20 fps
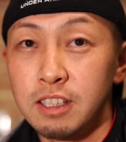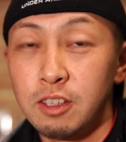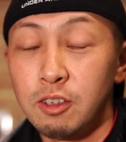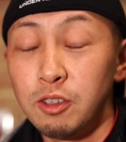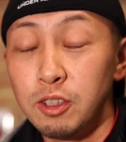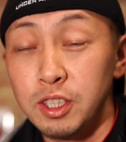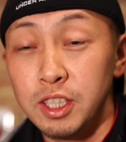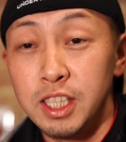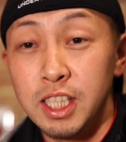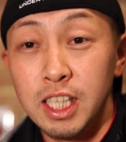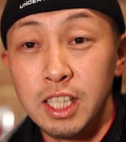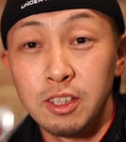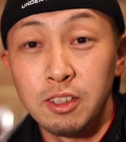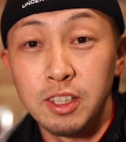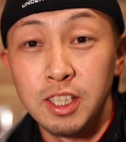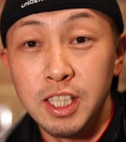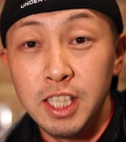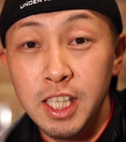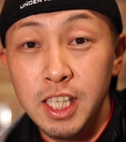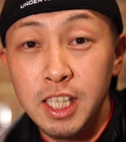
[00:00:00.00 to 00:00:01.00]

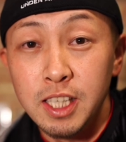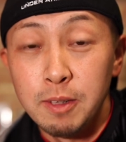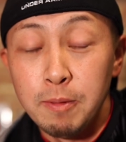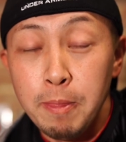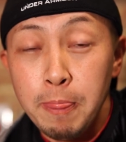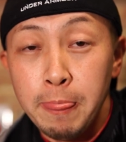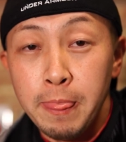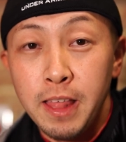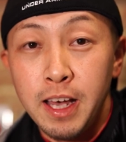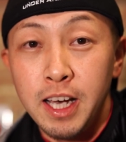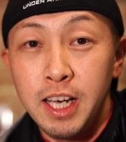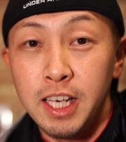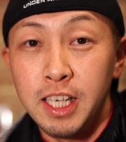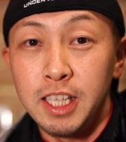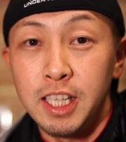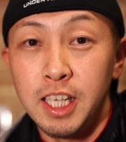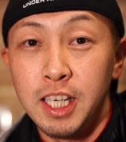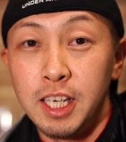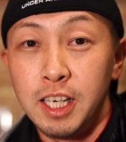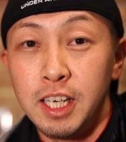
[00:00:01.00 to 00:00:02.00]
コンスタントにね上
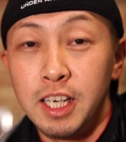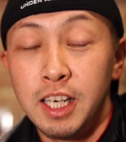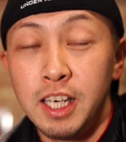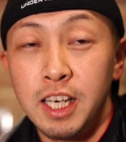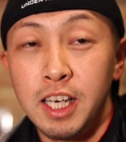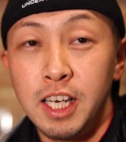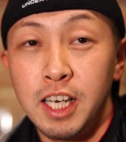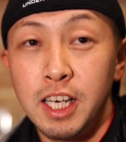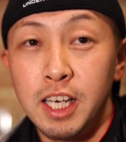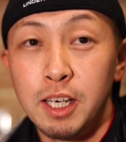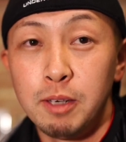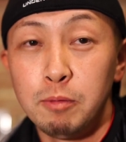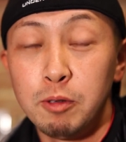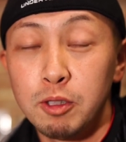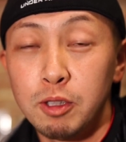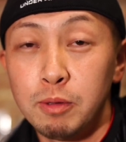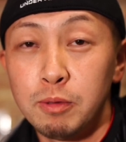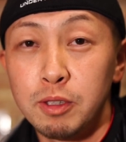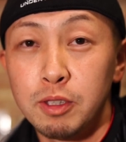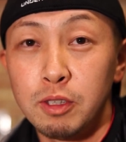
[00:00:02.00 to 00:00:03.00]
げて、えー、
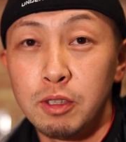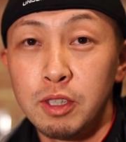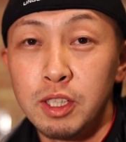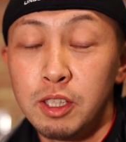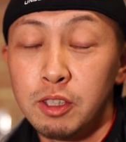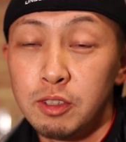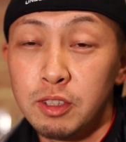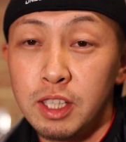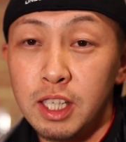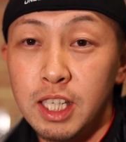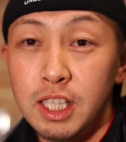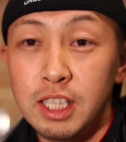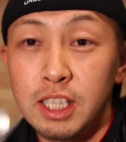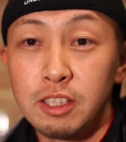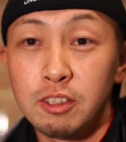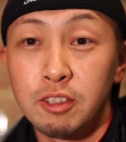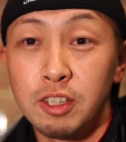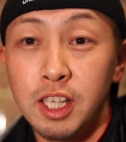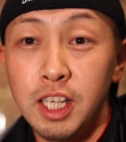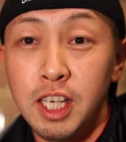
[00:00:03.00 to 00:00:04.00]
もっともっといろんな方
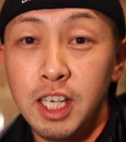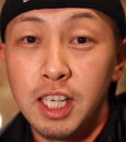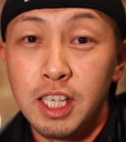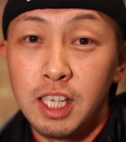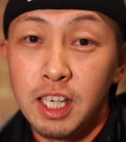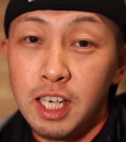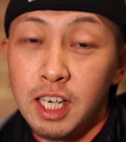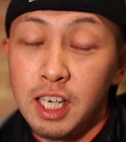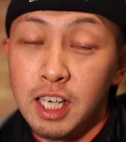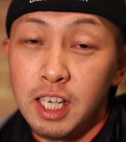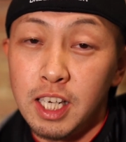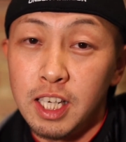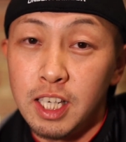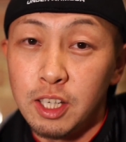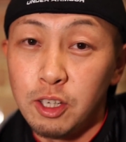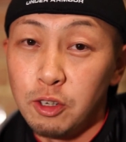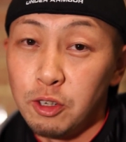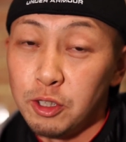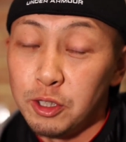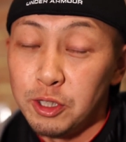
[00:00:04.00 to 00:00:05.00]
とね、
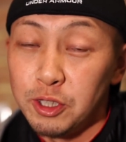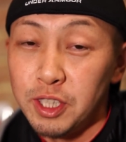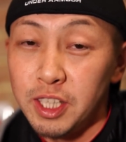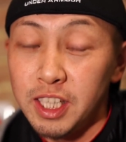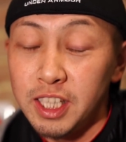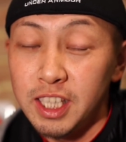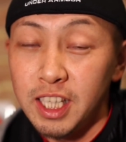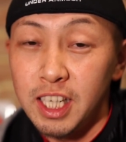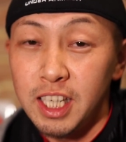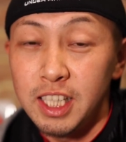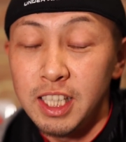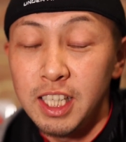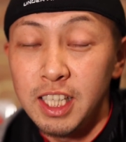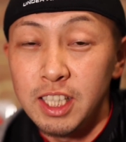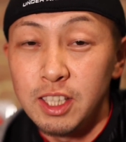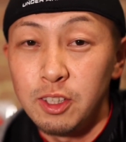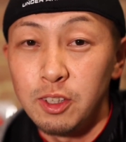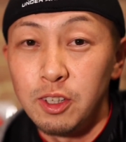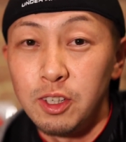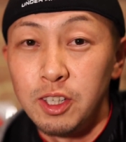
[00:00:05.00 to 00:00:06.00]
えー、共有できたら
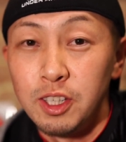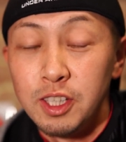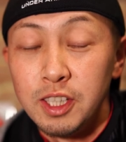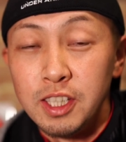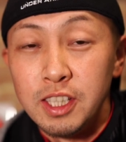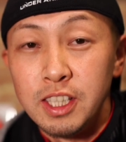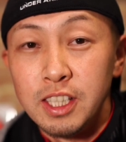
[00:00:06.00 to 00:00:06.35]
なと